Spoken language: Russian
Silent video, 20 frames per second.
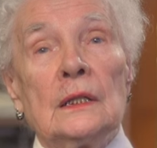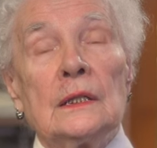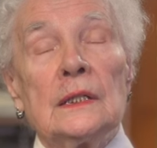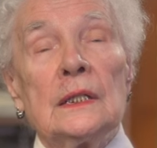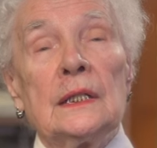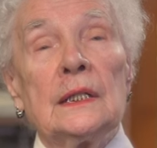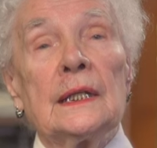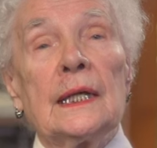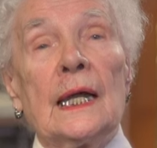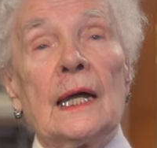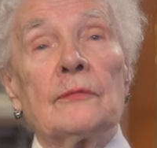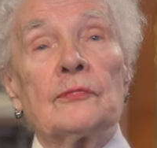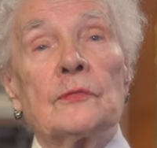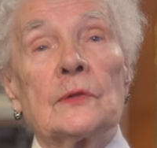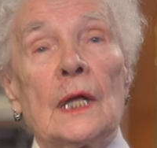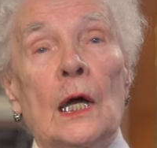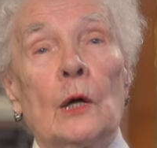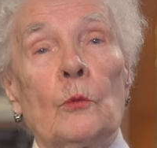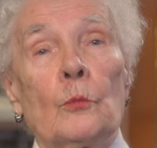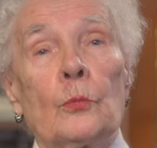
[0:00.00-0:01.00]
И я в
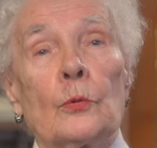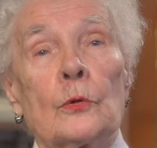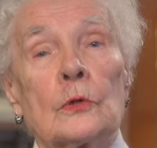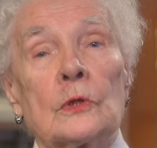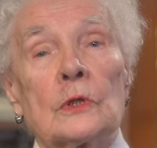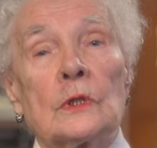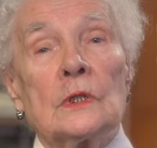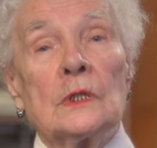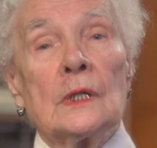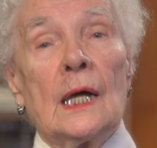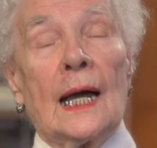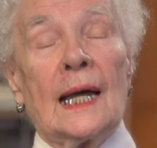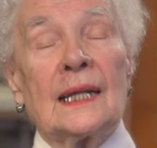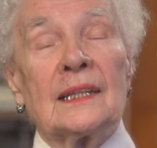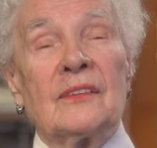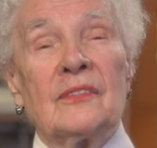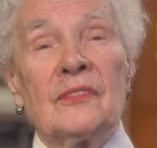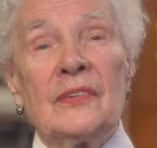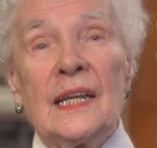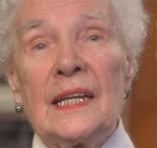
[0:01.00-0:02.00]
тамбур, а
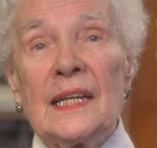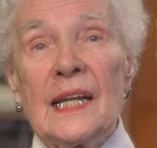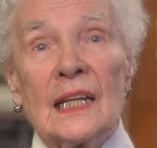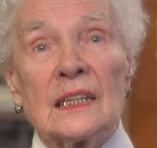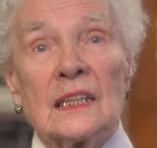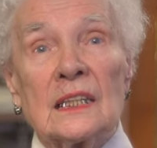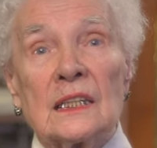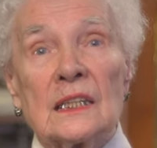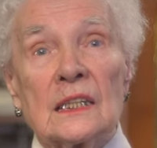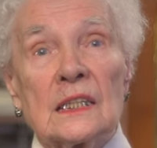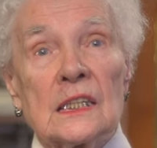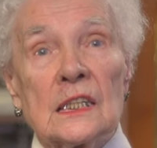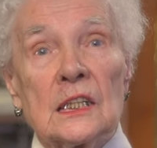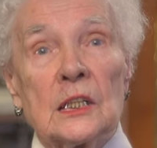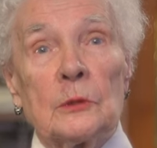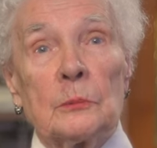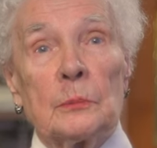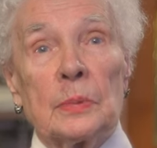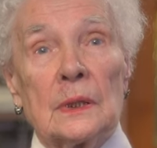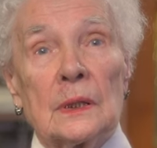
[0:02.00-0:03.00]
дверь
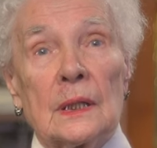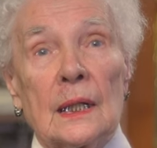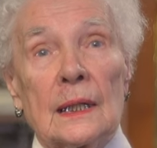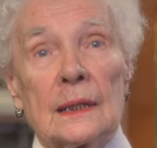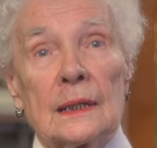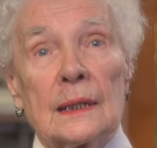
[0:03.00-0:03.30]
открыта была,